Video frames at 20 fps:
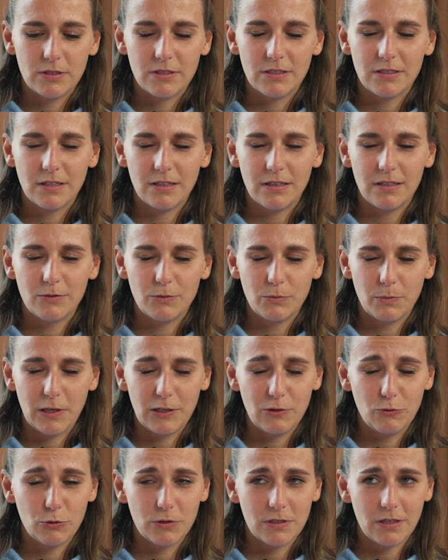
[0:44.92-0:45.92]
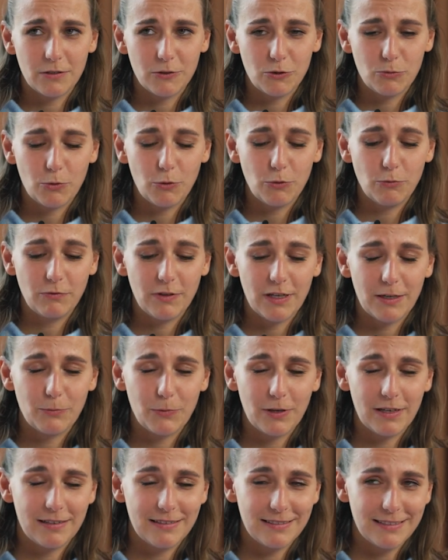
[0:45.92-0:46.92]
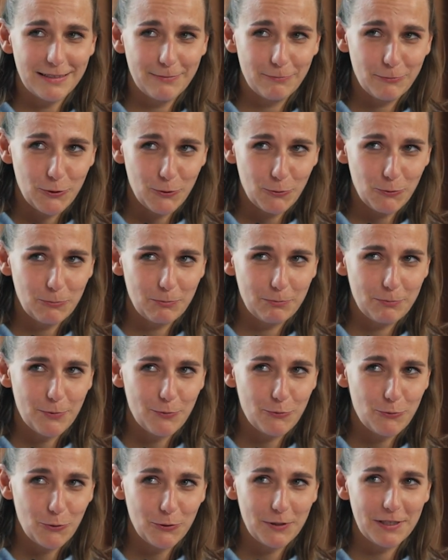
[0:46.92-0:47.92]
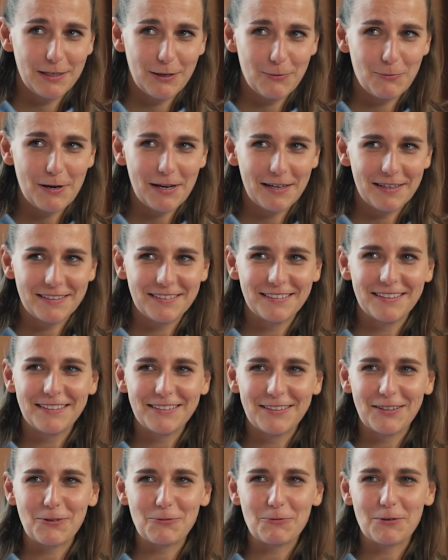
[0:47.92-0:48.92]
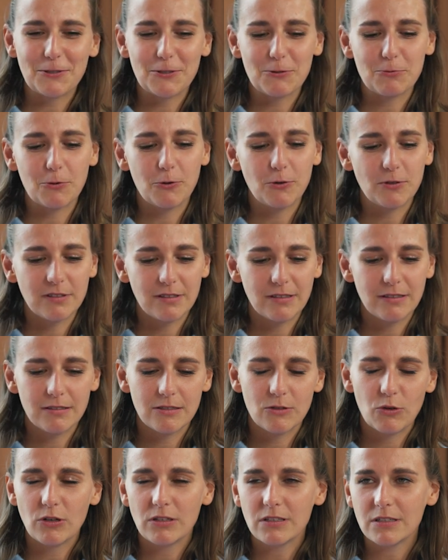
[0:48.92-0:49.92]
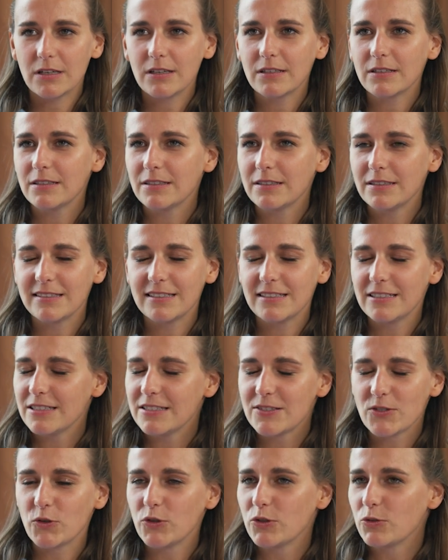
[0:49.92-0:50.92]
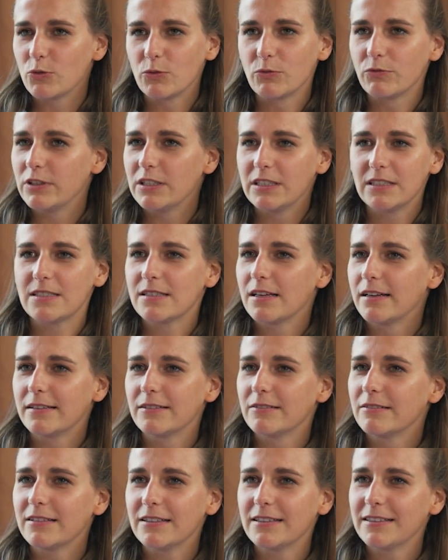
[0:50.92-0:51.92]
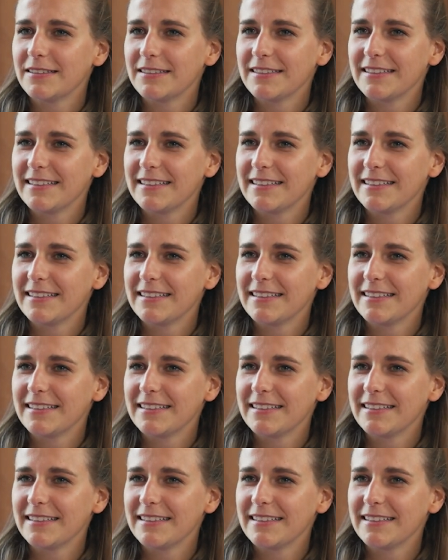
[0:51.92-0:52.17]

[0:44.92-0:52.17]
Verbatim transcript: hast es gerade mal kurz angesprochen. Wir haben gerade eben schon, bevor die Kamera anging, darüber gesprochen. Sonntag sollte irgendwie nicht sein, oder?